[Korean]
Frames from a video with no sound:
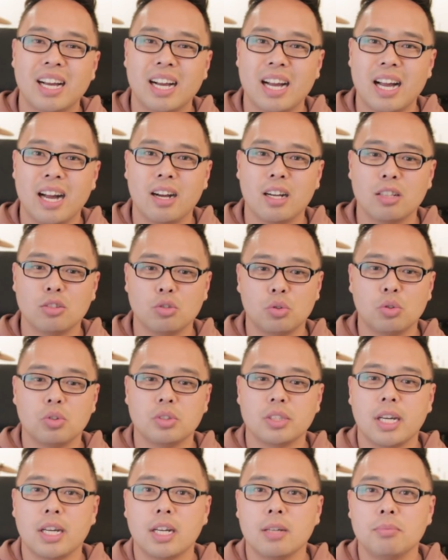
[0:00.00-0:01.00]

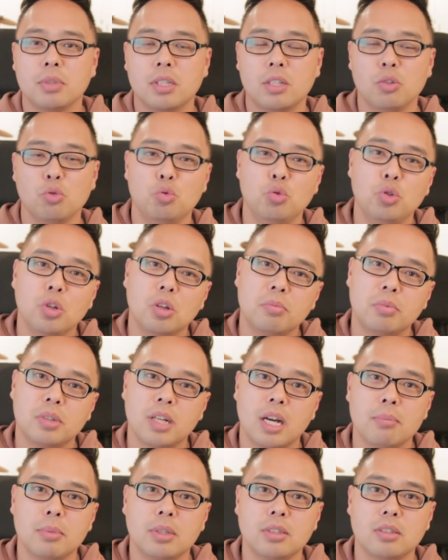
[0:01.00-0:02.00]
가가지고 사람들을
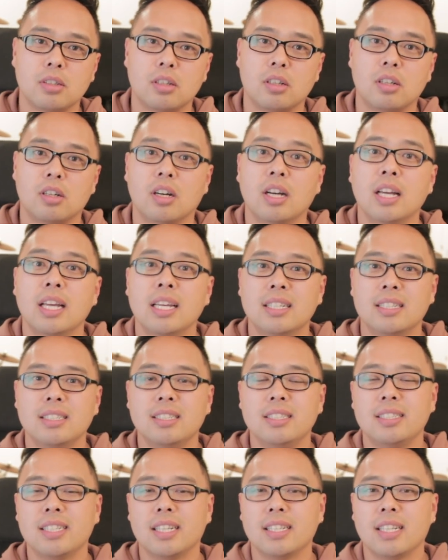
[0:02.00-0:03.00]
위협을 하면서
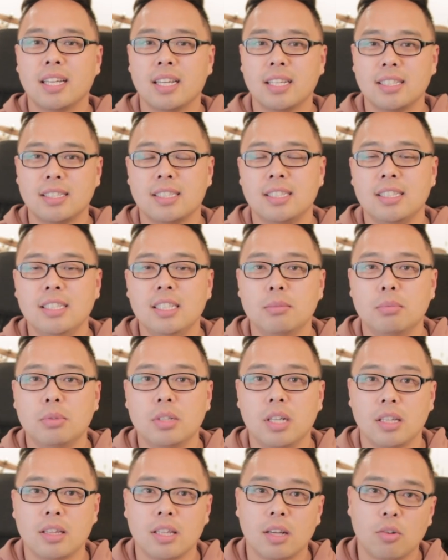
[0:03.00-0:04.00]
의사당에
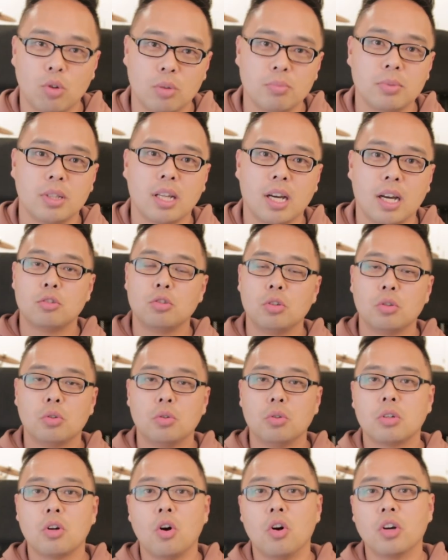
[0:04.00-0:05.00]
진입을 했다고 합니다.
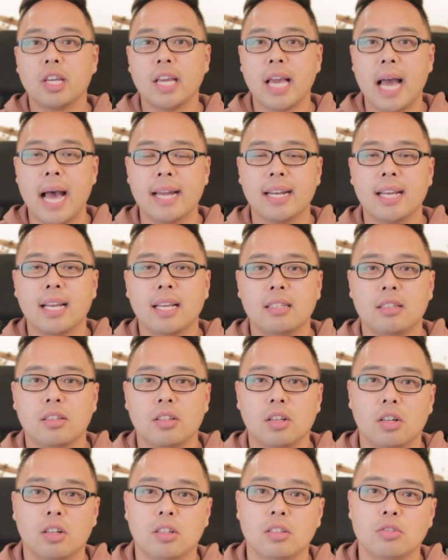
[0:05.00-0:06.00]
그리고 거기 안에
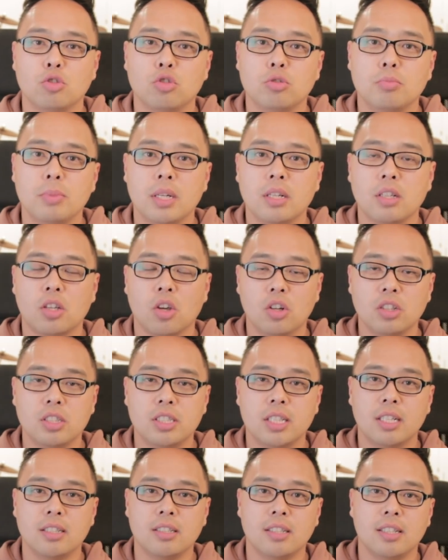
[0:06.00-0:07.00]
있던 수많은
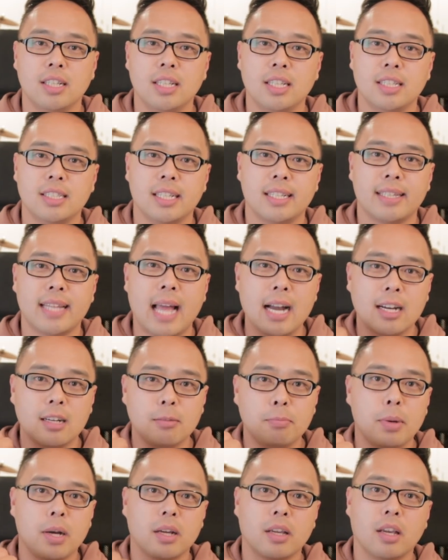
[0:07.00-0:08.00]
경찰들이 이제
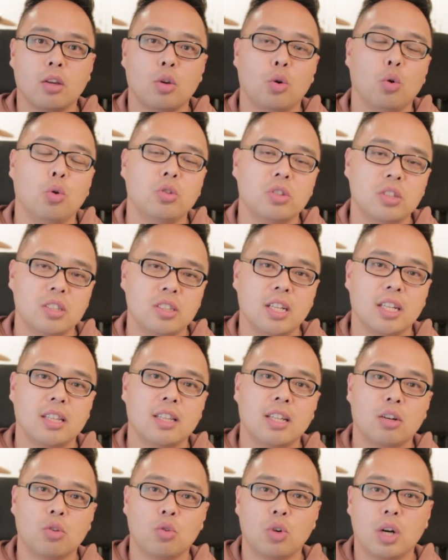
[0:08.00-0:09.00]
다급하게 교신을
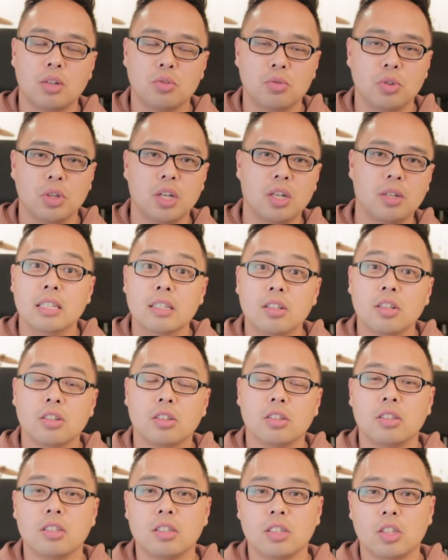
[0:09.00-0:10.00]
했다고 하고요.
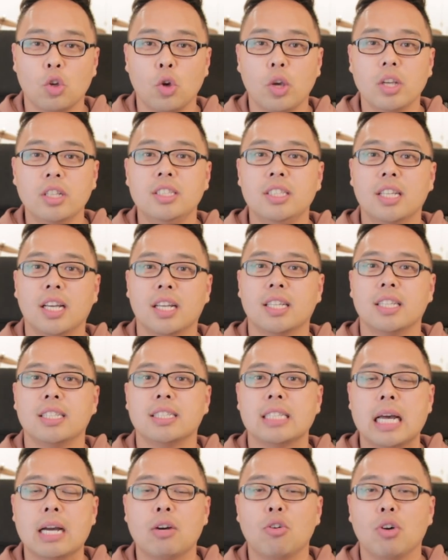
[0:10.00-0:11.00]
이렇듯 굉장히
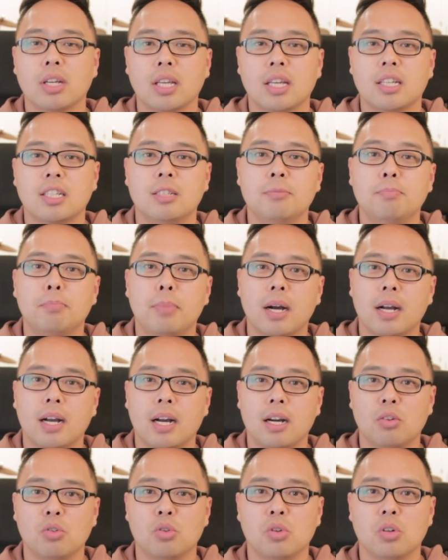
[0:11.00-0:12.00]
상황이
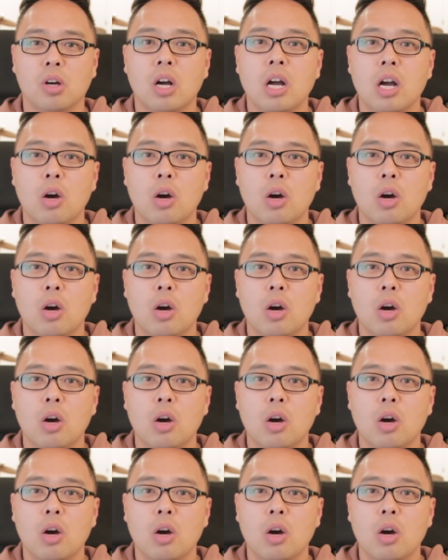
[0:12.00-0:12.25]
급박하고